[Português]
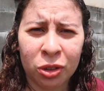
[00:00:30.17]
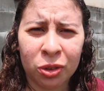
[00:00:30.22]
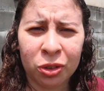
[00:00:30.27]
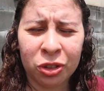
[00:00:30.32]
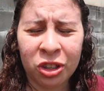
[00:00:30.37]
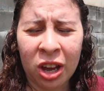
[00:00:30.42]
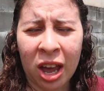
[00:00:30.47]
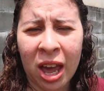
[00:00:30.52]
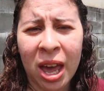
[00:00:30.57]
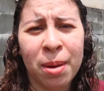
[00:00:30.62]
de
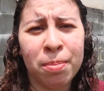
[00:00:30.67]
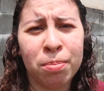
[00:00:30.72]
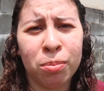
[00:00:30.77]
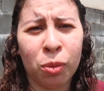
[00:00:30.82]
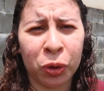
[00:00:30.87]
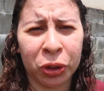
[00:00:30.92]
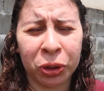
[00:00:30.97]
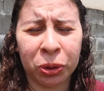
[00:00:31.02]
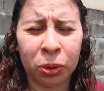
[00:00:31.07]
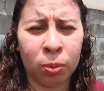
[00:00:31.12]
hoje é
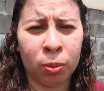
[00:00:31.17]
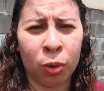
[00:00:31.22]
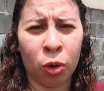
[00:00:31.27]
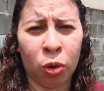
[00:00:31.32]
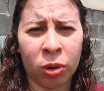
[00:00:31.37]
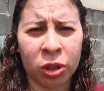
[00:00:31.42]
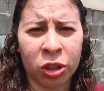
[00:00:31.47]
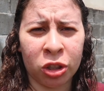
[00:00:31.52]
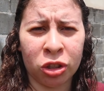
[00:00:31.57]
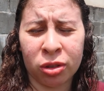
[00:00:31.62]
muito
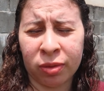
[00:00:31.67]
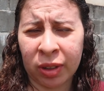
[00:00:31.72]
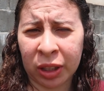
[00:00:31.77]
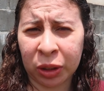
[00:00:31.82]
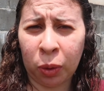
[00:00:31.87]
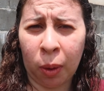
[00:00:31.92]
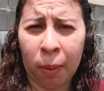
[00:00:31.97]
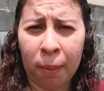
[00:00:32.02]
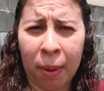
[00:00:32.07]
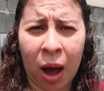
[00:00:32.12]
boa. A gente vai
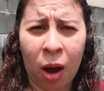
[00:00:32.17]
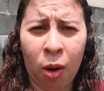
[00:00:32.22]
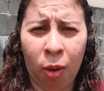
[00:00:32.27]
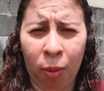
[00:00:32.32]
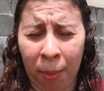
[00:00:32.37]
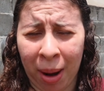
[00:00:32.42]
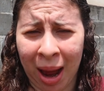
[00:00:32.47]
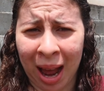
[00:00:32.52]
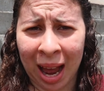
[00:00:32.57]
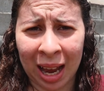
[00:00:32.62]
tomar
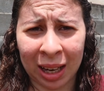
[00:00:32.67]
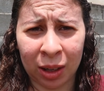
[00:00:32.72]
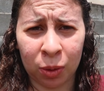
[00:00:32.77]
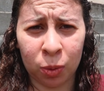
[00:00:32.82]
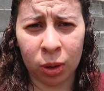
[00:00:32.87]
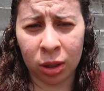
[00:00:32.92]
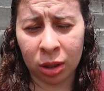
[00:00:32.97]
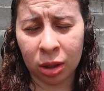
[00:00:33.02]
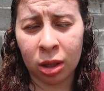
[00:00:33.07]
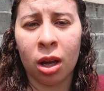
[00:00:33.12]
uma
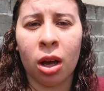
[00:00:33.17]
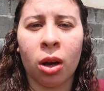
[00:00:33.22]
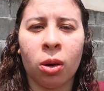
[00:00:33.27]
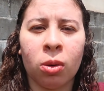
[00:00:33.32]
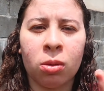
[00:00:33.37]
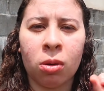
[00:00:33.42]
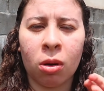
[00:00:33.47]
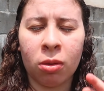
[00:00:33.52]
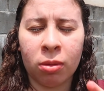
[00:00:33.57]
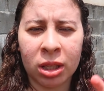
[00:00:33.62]
água
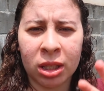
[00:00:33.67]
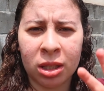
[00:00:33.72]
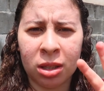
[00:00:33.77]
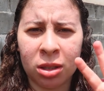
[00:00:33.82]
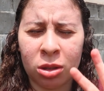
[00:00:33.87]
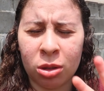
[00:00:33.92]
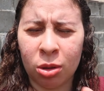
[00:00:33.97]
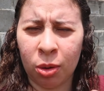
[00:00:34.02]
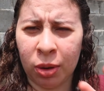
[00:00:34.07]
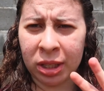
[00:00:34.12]
com
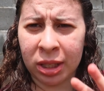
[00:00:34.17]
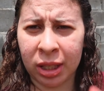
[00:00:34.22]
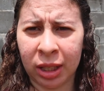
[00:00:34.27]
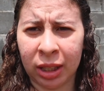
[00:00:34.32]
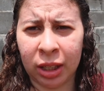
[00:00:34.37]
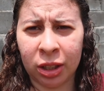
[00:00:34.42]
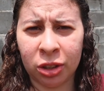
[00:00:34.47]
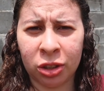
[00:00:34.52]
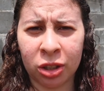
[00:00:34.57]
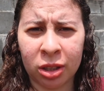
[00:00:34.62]
esses dois
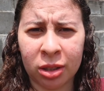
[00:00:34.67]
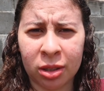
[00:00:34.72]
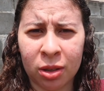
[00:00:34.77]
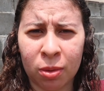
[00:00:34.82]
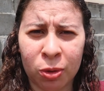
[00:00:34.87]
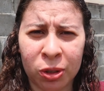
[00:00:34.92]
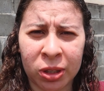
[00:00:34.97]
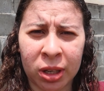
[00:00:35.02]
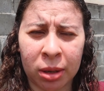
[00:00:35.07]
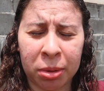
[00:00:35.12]
ingredientes que eu
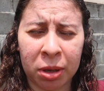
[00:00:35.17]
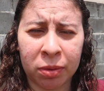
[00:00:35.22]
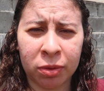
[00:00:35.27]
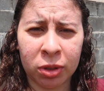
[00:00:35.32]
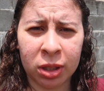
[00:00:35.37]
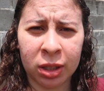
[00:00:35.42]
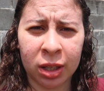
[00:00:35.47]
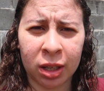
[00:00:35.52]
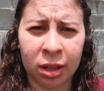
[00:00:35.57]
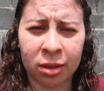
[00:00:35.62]
mostrei para
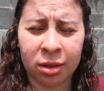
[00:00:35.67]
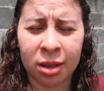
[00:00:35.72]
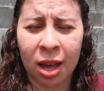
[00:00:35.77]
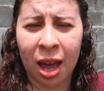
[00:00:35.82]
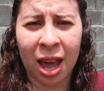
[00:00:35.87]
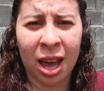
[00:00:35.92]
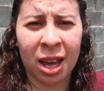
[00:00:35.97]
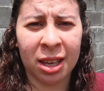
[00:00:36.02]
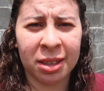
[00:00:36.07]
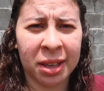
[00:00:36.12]
vocês.
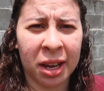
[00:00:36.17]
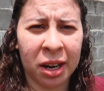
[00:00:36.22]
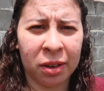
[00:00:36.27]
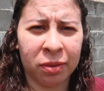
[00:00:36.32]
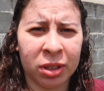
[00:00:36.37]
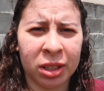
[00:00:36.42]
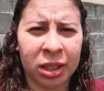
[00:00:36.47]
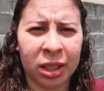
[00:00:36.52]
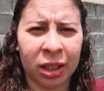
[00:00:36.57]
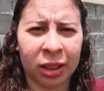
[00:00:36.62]
Essa
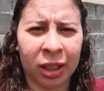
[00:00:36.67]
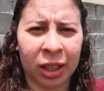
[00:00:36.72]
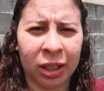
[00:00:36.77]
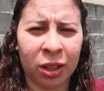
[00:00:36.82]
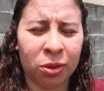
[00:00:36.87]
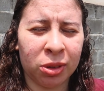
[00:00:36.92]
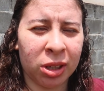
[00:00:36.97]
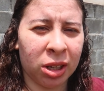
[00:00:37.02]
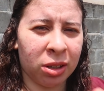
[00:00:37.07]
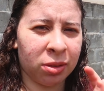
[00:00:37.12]
erva seca aí,
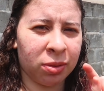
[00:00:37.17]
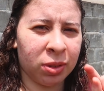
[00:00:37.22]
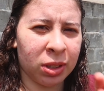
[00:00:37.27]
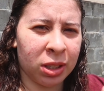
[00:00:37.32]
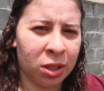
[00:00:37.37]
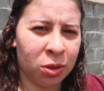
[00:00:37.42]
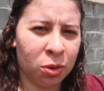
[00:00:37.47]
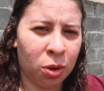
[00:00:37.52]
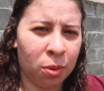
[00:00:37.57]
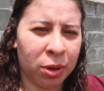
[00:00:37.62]
eu quero que
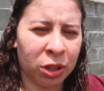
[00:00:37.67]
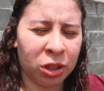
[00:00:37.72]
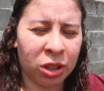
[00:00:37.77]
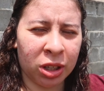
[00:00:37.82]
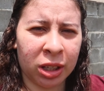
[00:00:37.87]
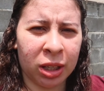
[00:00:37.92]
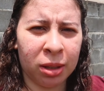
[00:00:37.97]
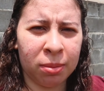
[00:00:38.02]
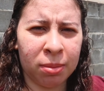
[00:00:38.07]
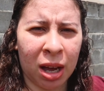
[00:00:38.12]
vocês comentem
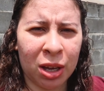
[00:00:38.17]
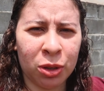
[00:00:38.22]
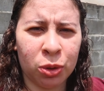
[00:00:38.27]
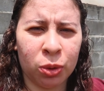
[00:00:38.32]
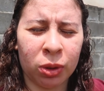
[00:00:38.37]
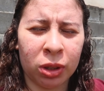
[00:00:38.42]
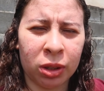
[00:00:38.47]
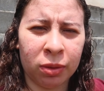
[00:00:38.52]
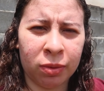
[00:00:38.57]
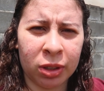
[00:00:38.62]
aqui embaixo
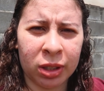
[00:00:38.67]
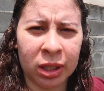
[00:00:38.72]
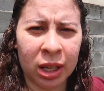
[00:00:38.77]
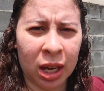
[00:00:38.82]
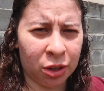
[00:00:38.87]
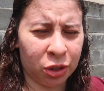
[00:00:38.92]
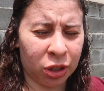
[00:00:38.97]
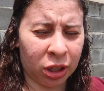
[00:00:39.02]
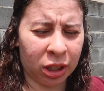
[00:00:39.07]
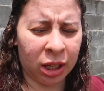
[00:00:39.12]
o que você
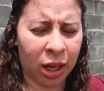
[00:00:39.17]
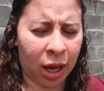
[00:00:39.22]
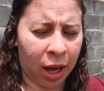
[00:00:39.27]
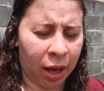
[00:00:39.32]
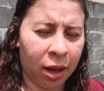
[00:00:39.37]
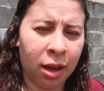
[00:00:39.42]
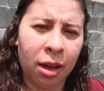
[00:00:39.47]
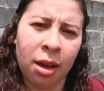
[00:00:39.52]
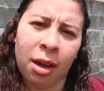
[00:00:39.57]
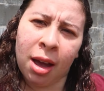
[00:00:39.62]
acha que é.